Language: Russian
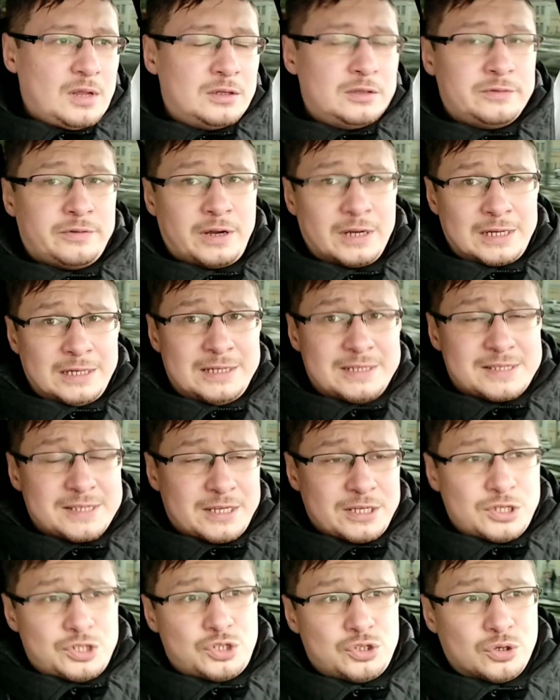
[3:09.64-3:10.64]
Два
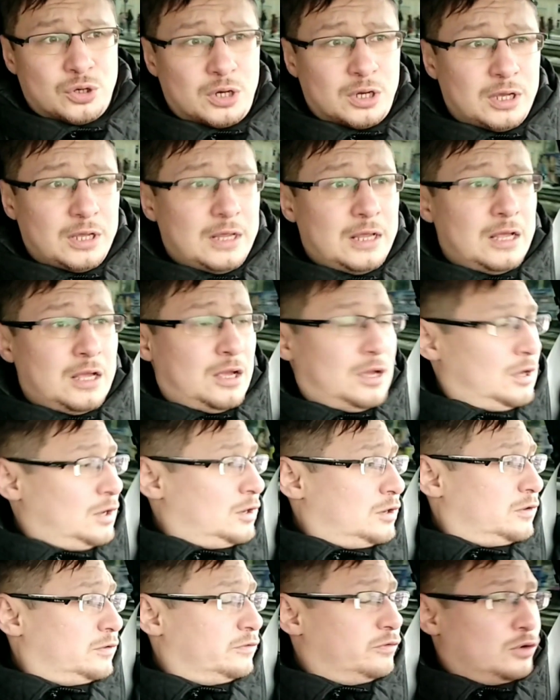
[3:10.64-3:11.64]
колеса еще.
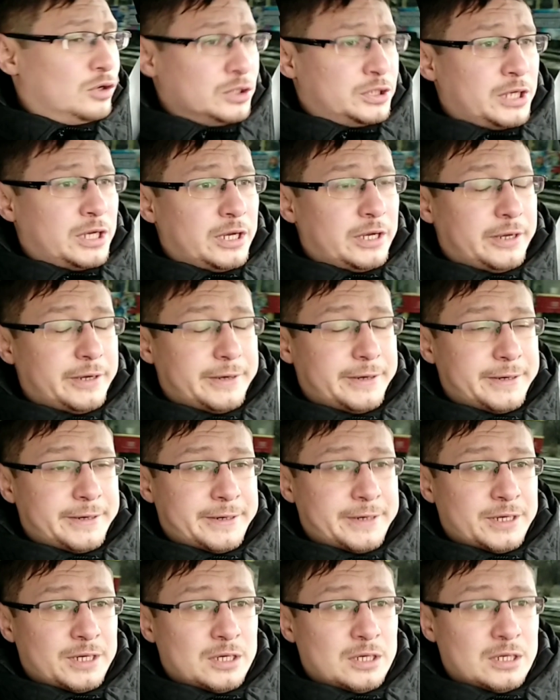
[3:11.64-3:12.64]
Вот.
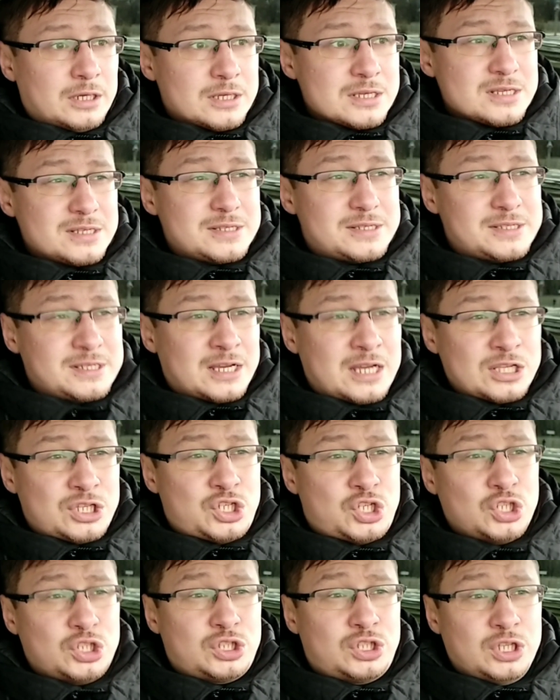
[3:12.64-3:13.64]
А, за
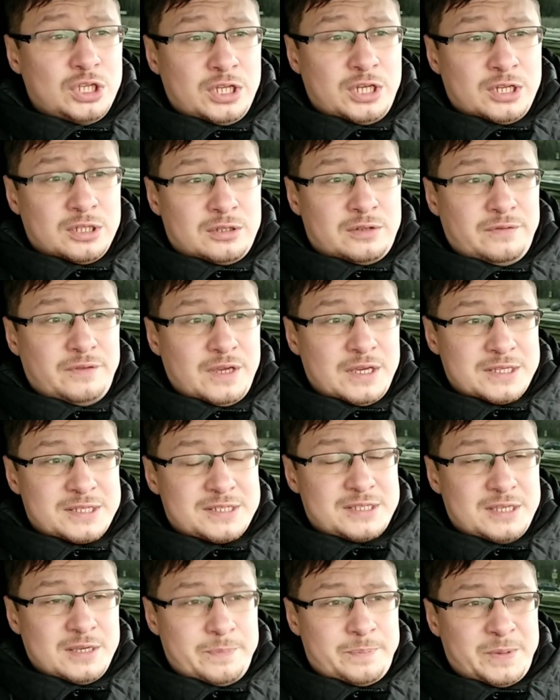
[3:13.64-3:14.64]

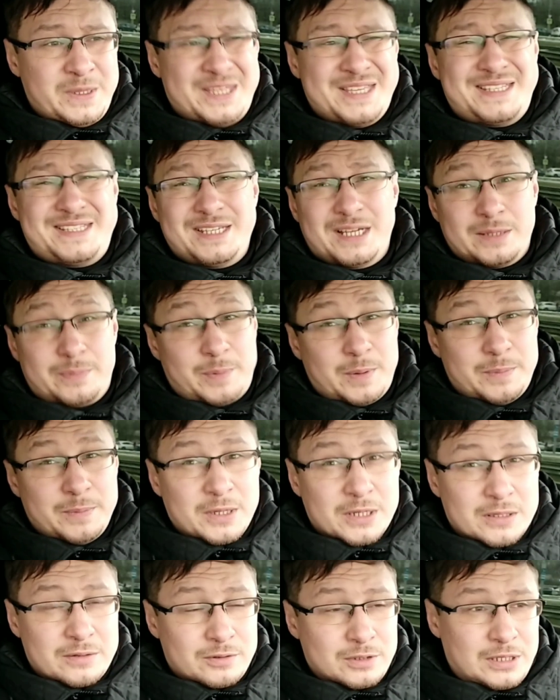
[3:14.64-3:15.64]
4250
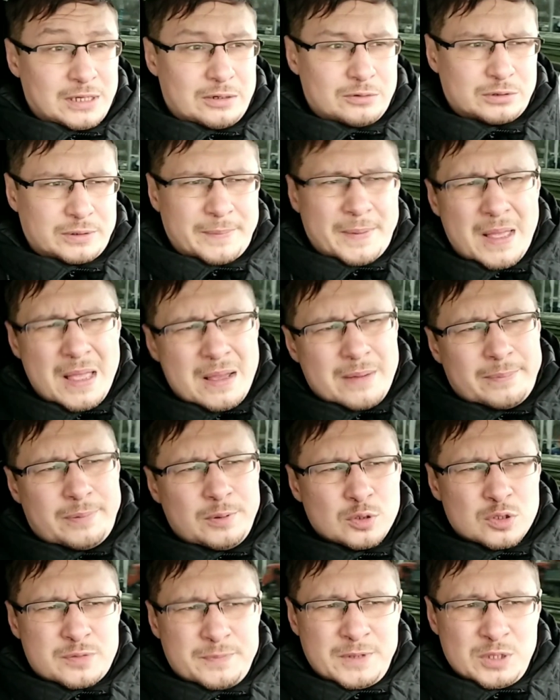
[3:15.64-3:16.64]
примерно вот так вот там.
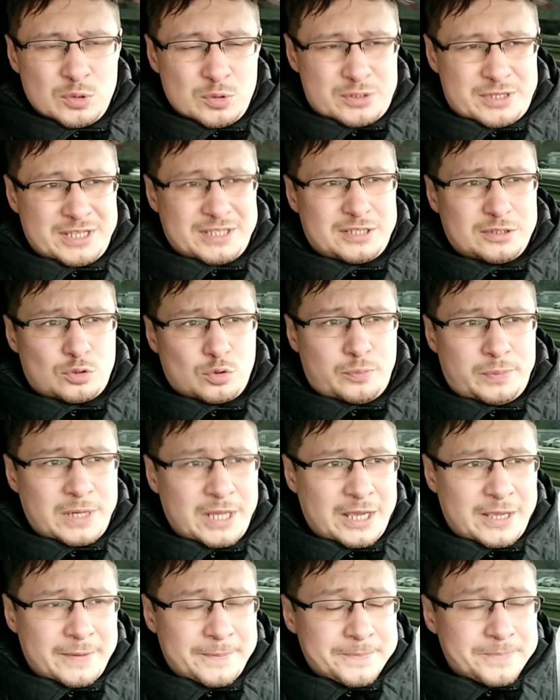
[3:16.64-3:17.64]
Плюс-минус 10
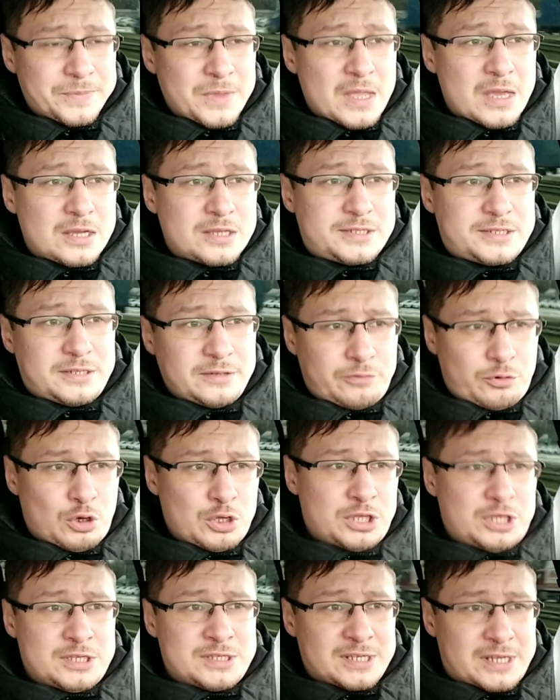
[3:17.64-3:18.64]
рублей.
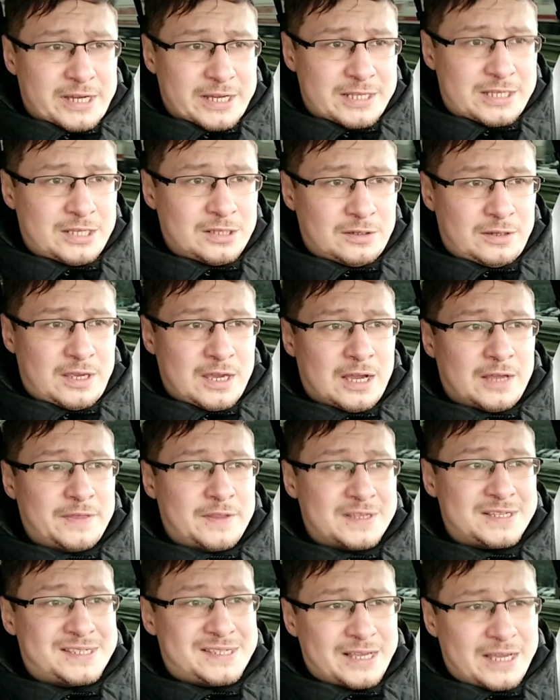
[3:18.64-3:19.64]
Сегодня заходил я
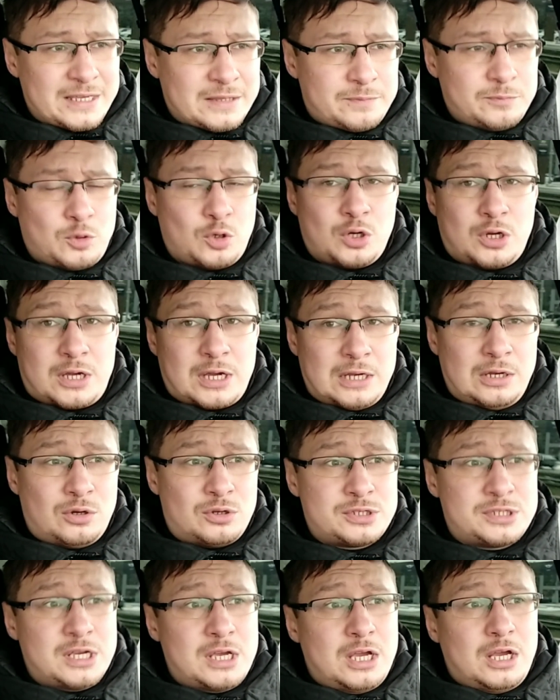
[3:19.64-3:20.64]
на сайт много
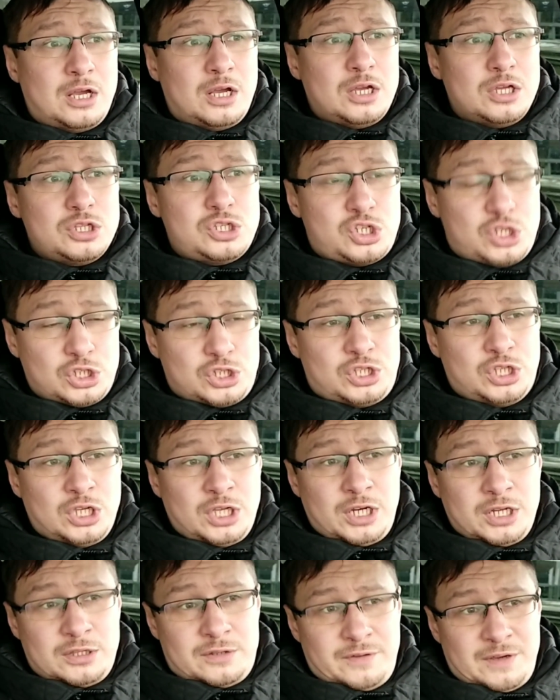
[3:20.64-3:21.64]
колес.
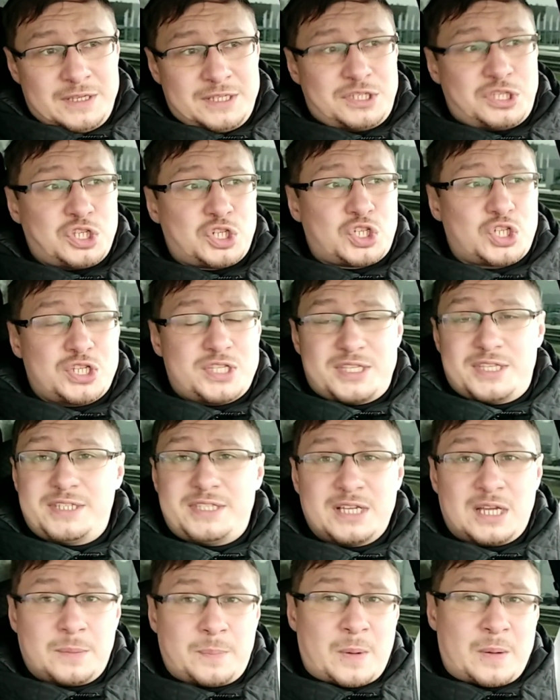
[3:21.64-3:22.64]

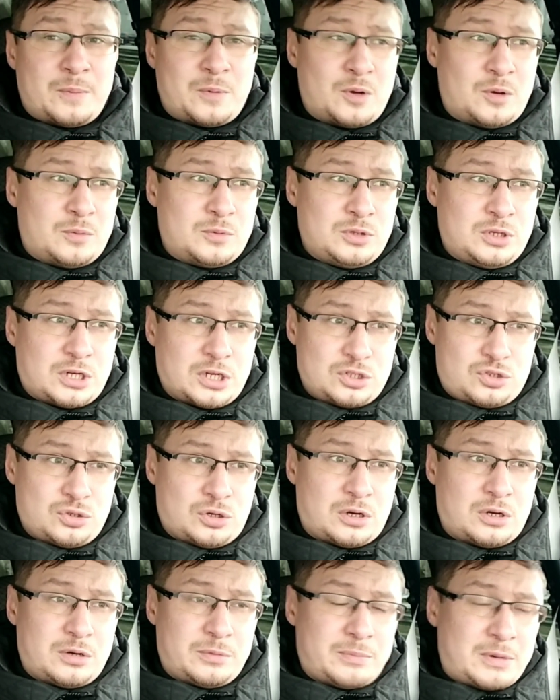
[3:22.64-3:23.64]
4260, по-моему. Не
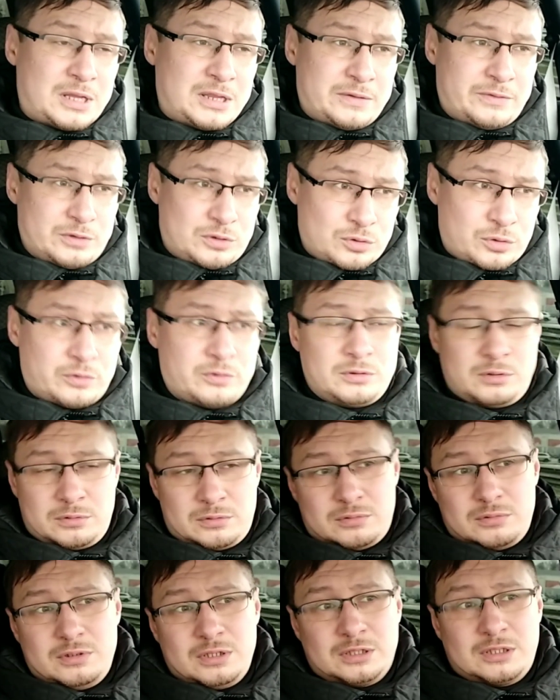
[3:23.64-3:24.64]
хочу обманывать, но вот
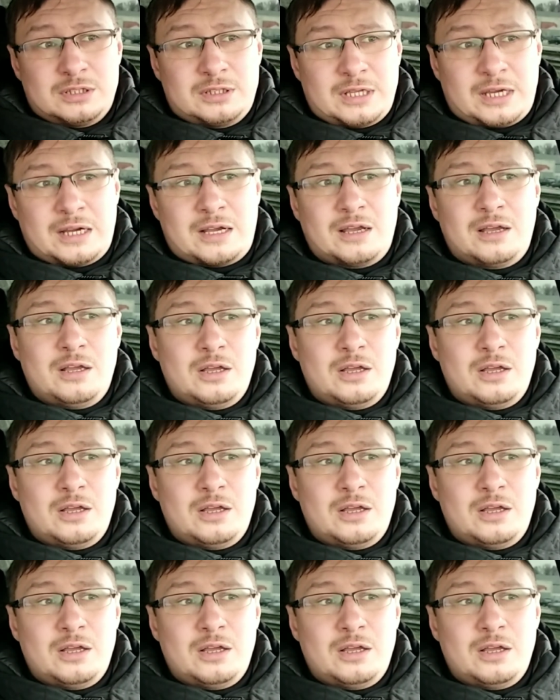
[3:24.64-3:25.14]
где-то так.